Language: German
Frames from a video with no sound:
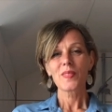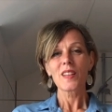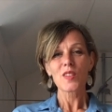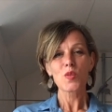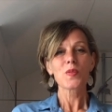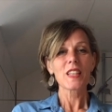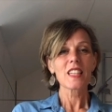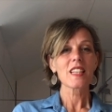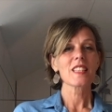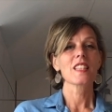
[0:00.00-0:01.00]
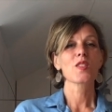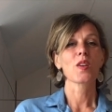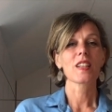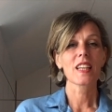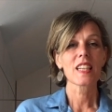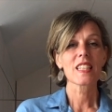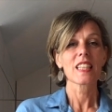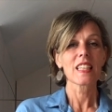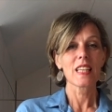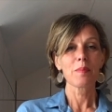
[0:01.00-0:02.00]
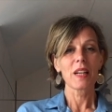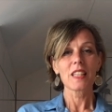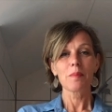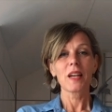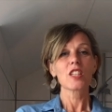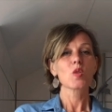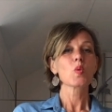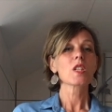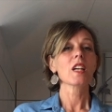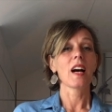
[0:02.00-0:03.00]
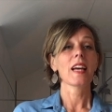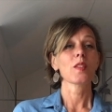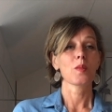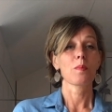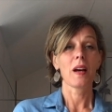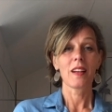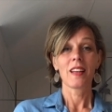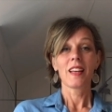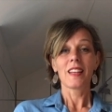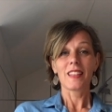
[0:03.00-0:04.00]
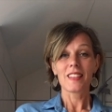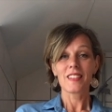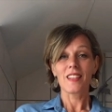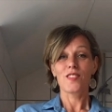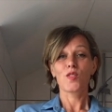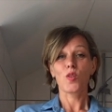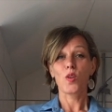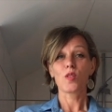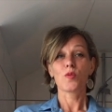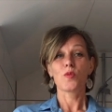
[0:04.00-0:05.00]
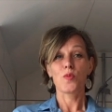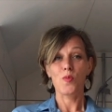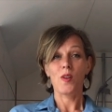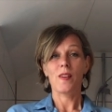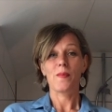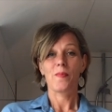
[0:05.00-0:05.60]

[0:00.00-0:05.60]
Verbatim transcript: So, wie geht das jetzt konkret? Ich gehe mal hier in meine Dusche rein und mache Ihnen das trocken vor.